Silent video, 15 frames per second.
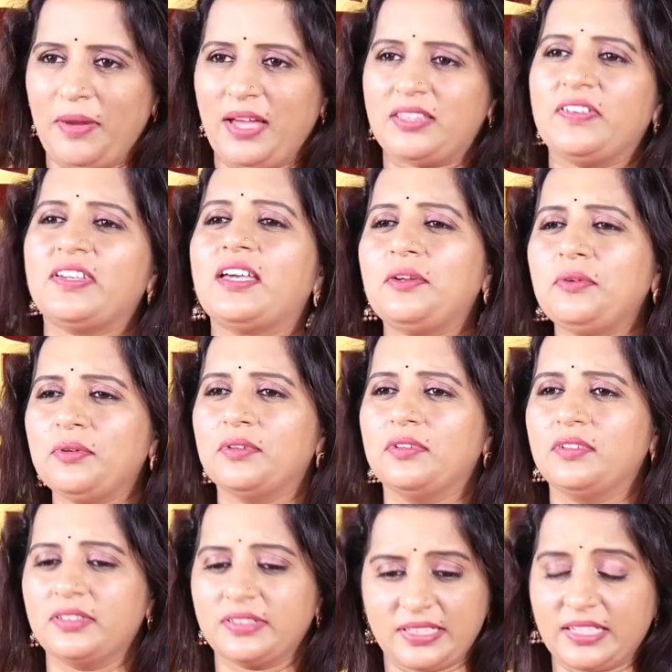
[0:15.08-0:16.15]
మాధవి గారు
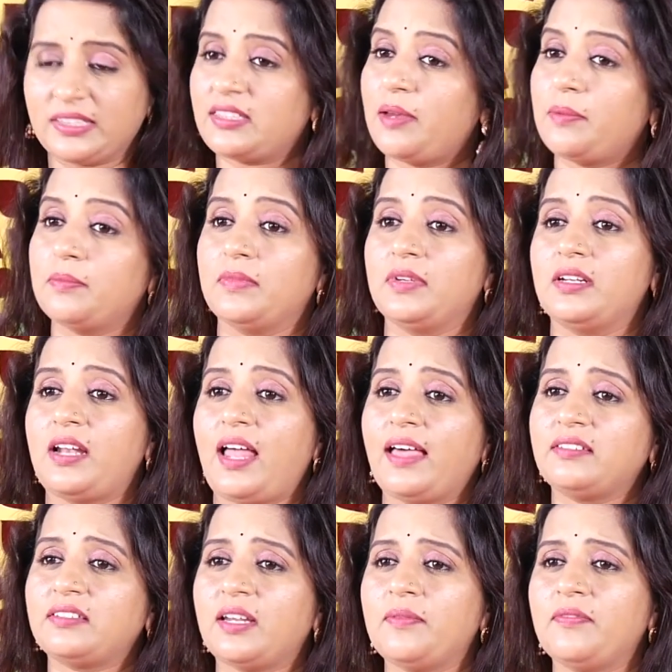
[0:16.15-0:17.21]
క్రితం
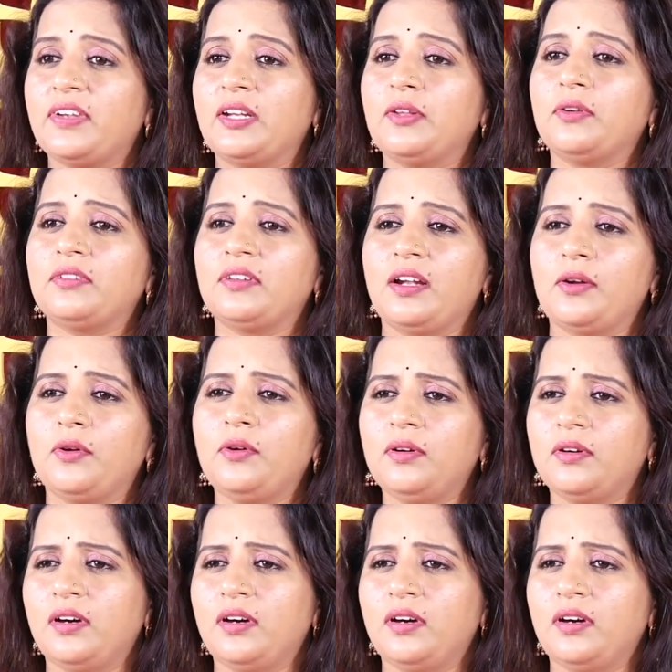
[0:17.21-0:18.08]
లాస్ట్ టైం వీడియోస్లలో